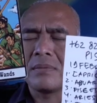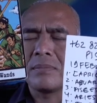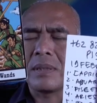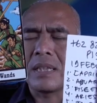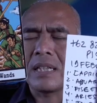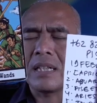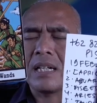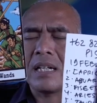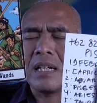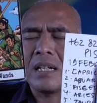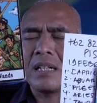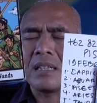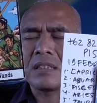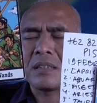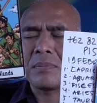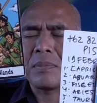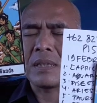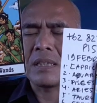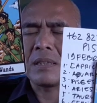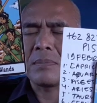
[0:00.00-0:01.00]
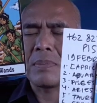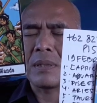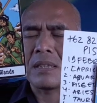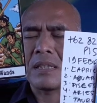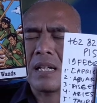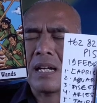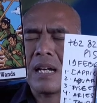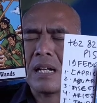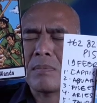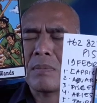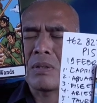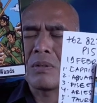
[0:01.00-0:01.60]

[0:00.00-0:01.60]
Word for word: Mereka seperti bertengkar